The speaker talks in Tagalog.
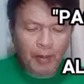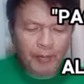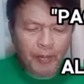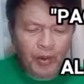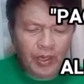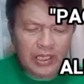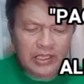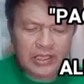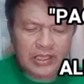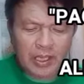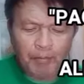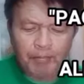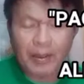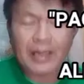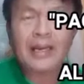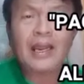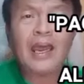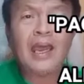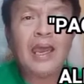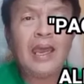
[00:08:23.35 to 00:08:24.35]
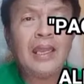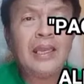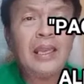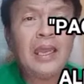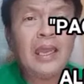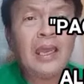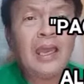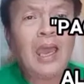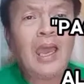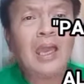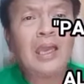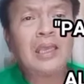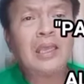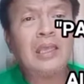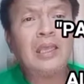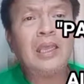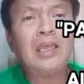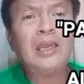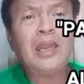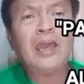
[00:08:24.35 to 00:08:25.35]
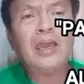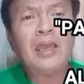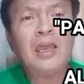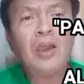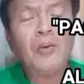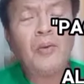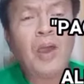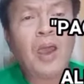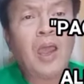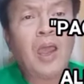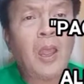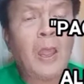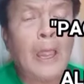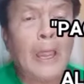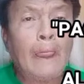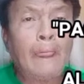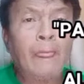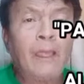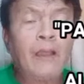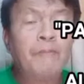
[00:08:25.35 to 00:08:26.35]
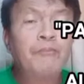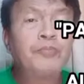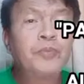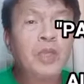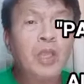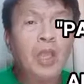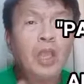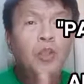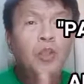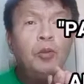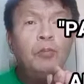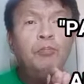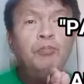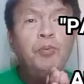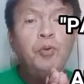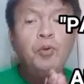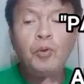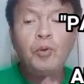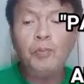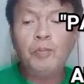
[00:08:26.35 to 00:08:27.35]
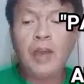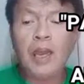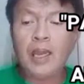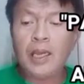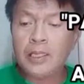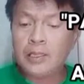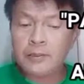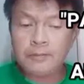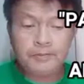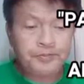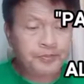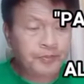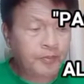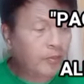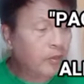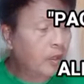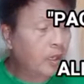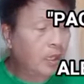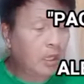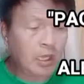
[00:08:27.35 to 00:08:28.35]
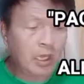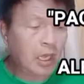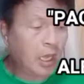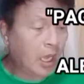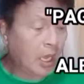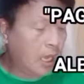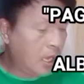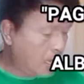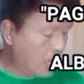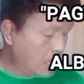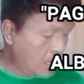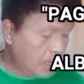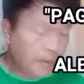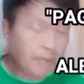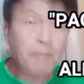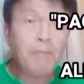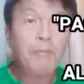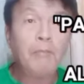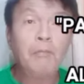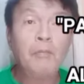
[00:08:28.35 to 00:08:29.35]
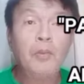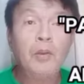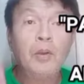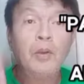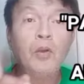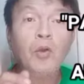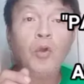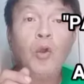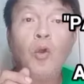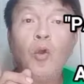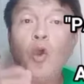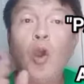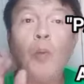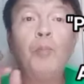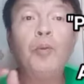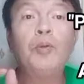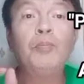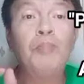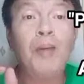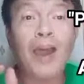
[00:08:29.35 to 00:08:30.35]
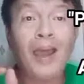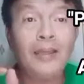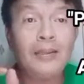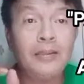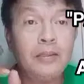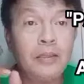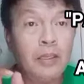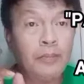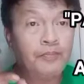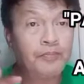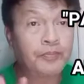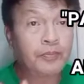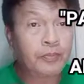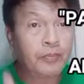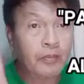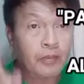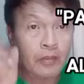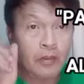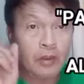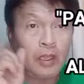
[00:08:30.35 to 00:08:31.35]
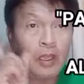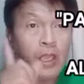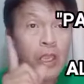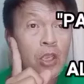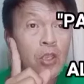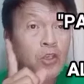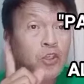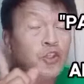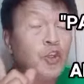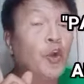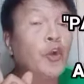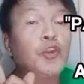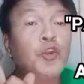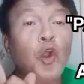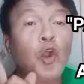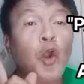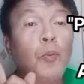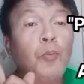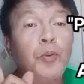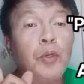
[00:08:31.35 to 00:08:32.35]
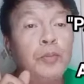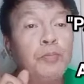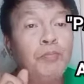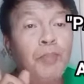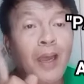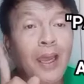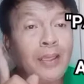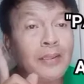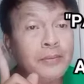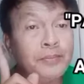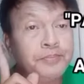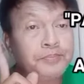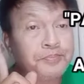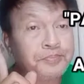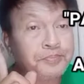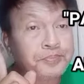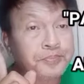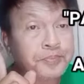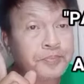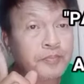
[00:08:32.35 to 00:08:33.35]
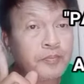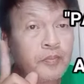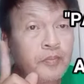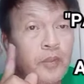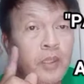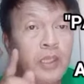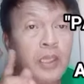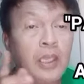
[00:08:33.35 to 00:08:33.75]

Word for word: Ah, meron pa pong isang paraan ng aking ginagawa, yung po bang uh, coupon band, short coupon band